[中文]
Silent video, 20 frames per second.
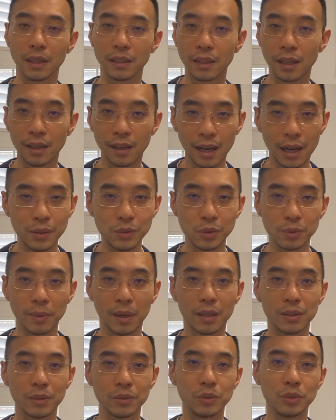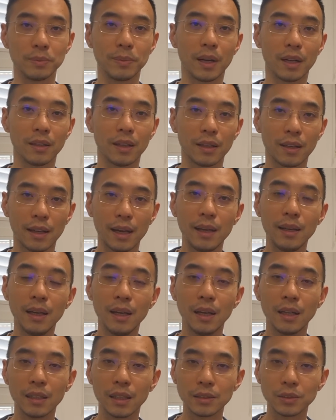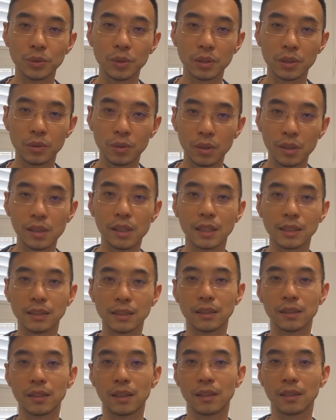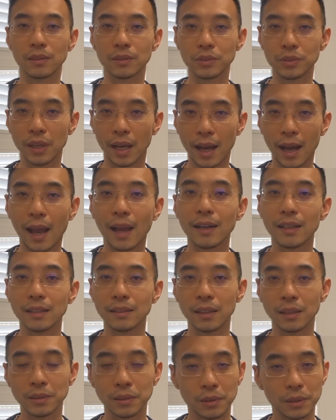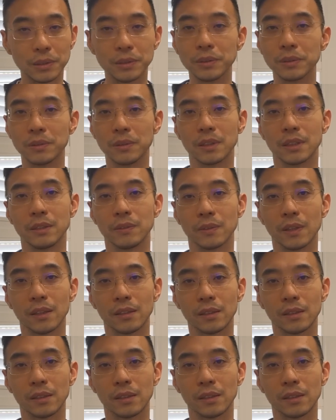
他该举报就举报，他该他做多恶心的事儿去害人，他就会去做这种